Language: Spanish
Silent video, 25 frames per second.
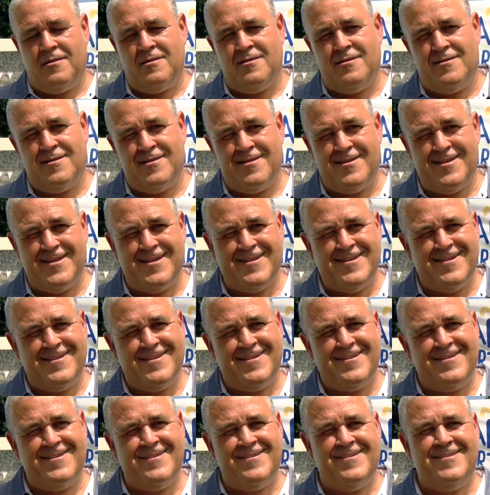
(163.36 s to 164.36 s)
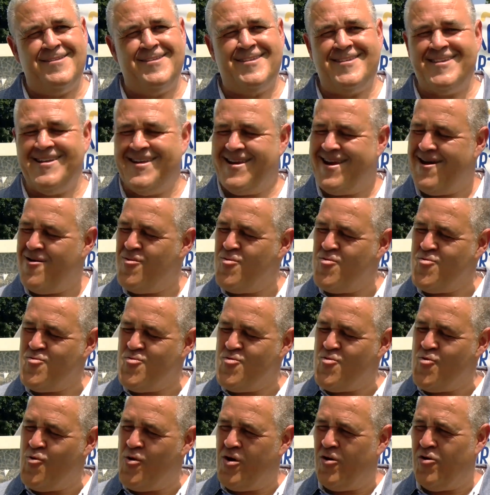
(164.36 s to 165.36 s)
eh, será
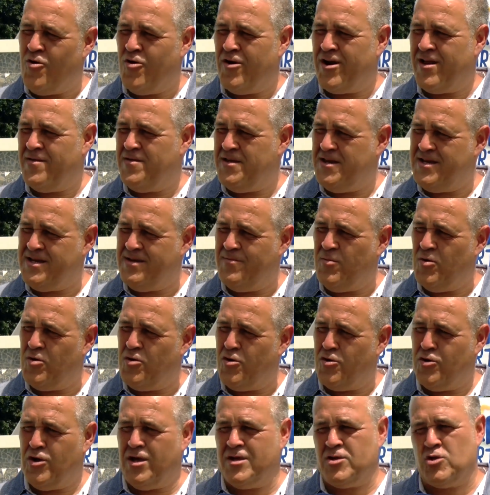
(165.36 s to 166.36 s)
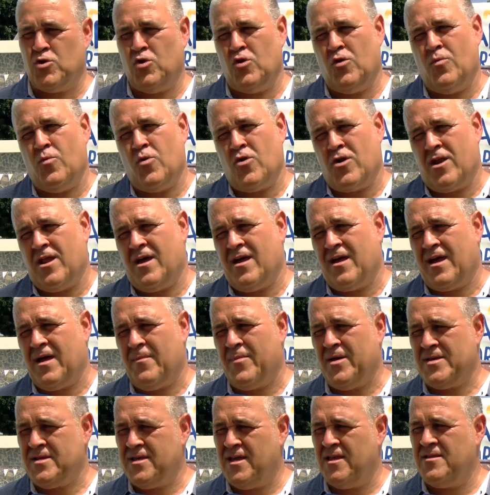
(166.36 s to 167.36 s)
un hueco grandísimo, no ya solo por la
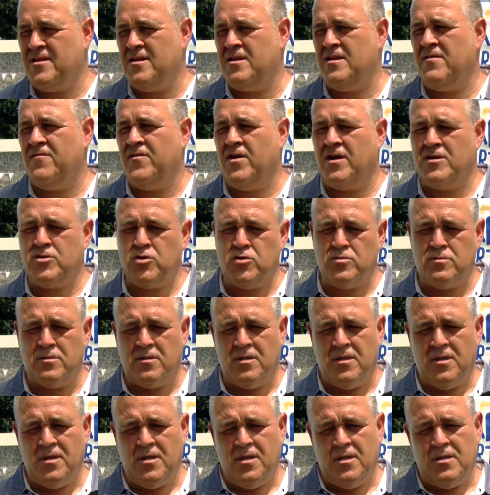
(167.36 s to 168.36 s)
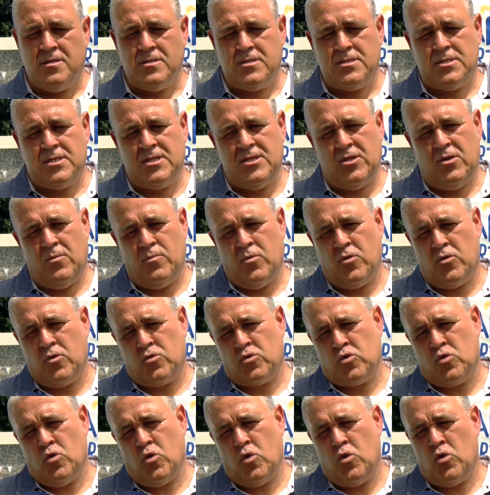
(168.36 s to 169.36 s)
capacidad de dignificación, sino por
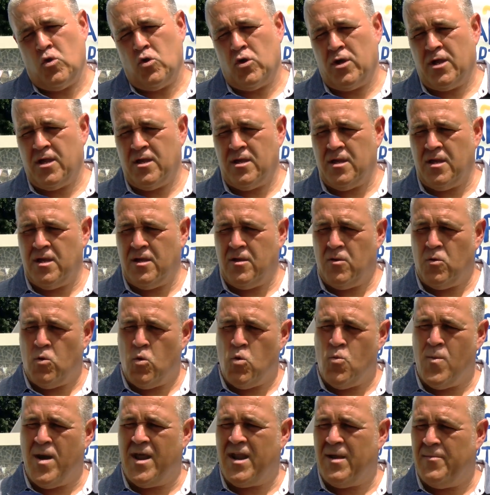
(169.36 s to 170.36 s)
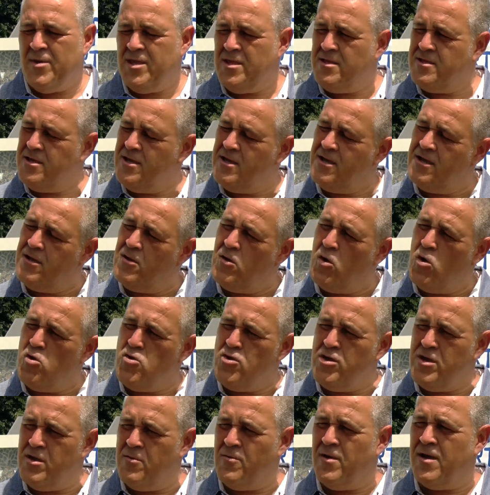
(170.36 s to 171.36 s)
todo lo que humanamente
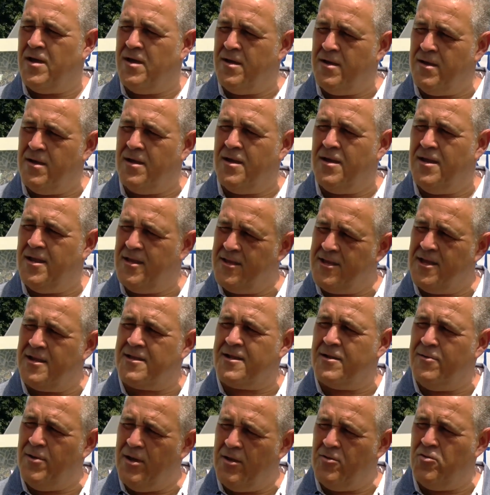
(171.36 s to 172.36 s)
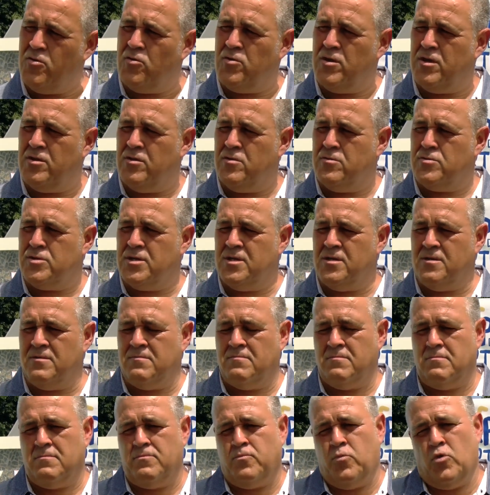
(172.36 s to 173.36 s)
conlleva el estar trabajando con ellos. O sea,
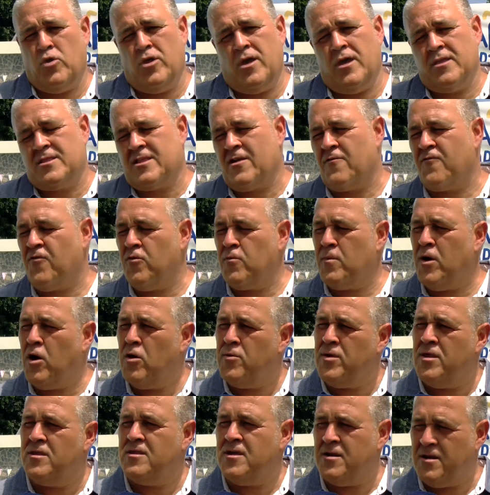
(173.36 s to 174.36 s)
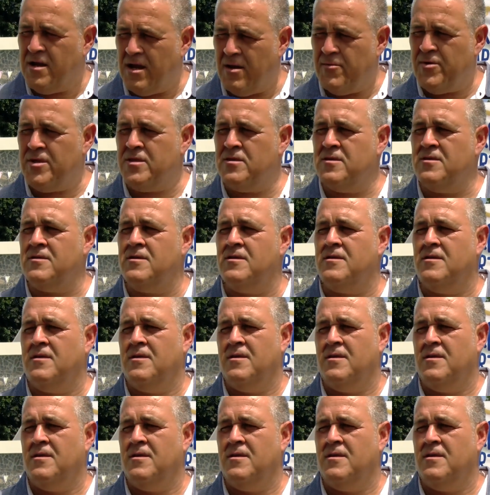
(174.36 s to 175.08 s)
Puedes estar formado bien técnicamente,